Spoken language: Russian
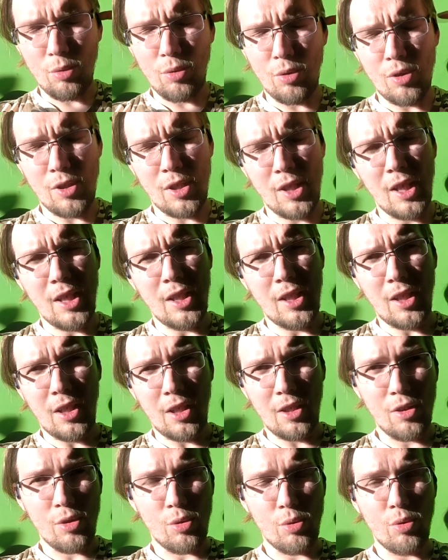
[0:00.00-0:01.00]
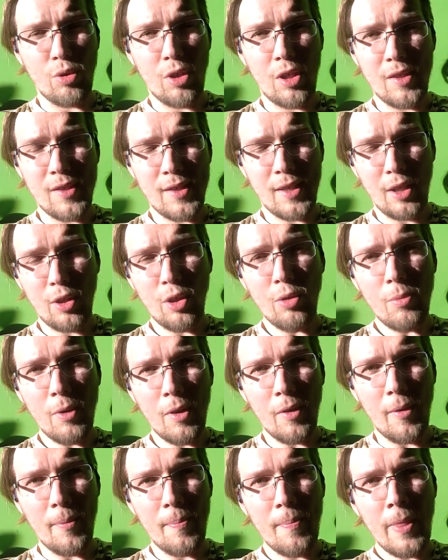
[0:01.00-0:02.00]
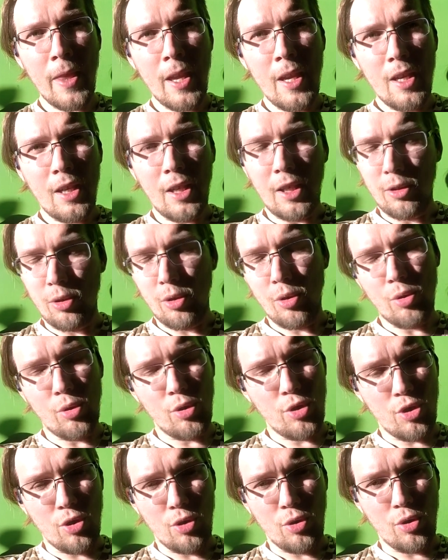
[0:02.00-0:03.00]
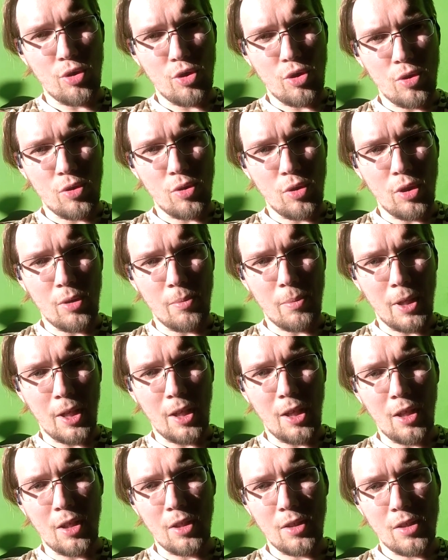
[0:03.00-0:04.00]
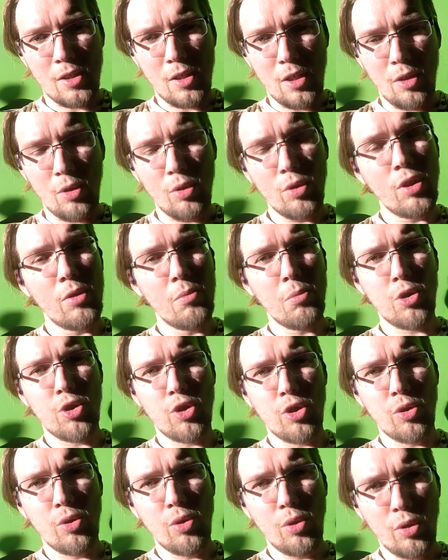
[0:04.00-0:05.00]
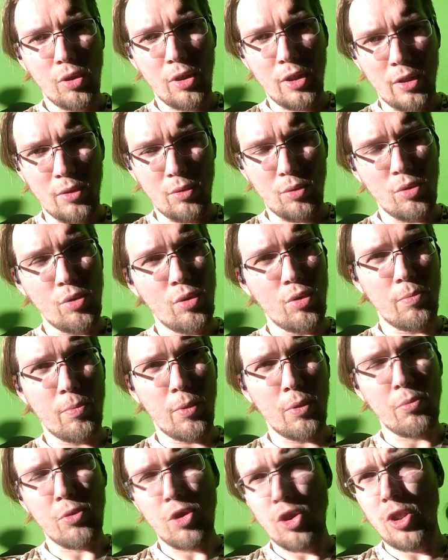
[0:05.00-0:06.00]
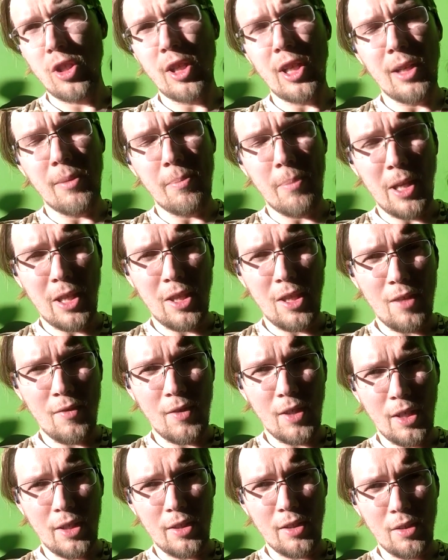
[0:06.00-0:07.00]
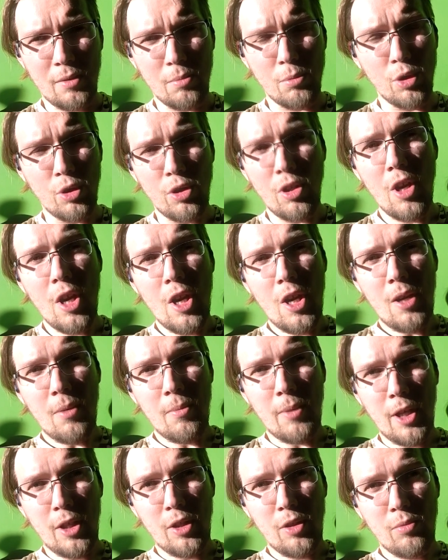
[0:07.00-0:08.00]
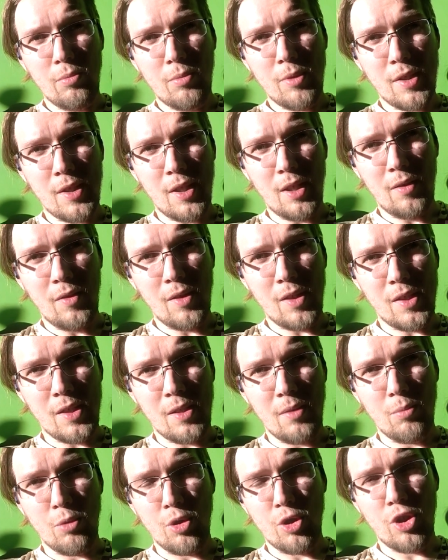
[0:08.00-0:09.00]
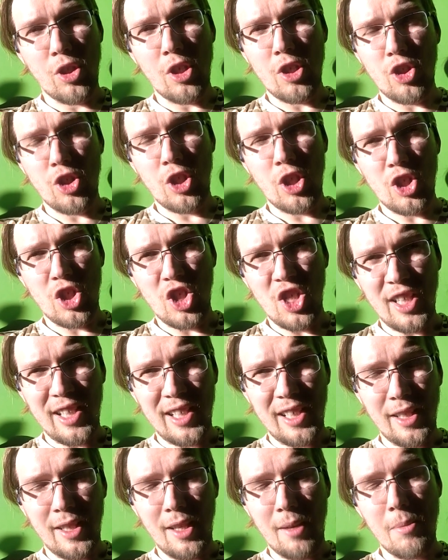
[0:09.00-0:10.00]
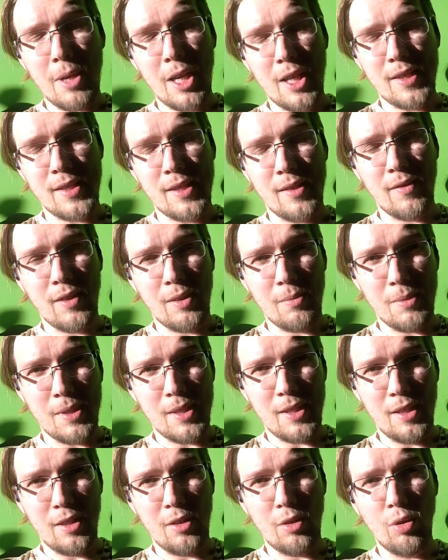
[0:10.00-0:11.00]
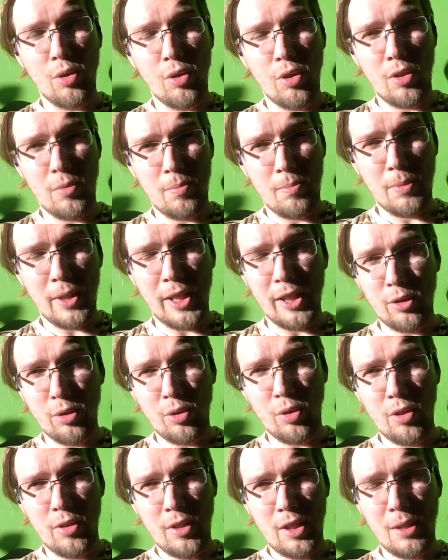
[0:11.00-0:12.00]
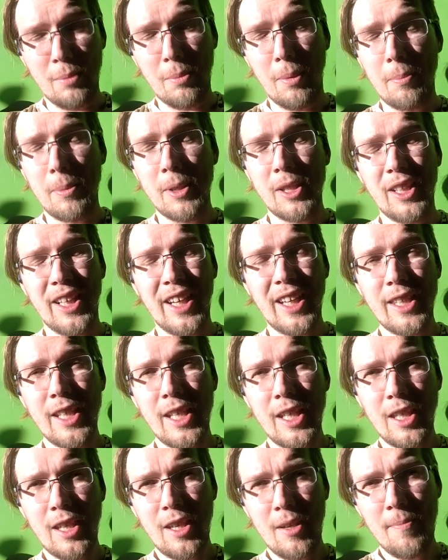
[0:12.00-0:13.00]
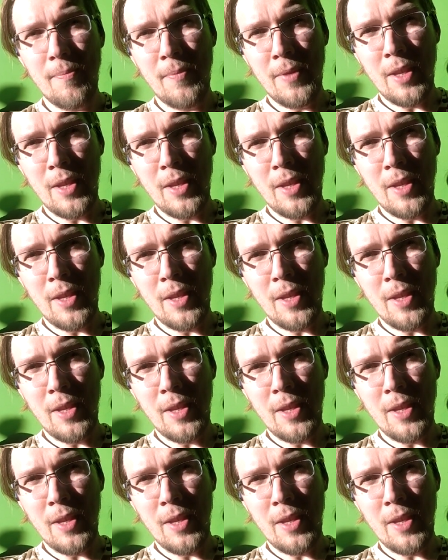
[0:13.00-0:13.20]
то есть я это организую ради знакомого, который очень хочет все это проехать, и он не может долго, у него, по-моему, 4 или 5 дней выходных будет. Поэтому мы, соответственно, может, даже на шатле добрасываемся до плато КПП Лаганаки,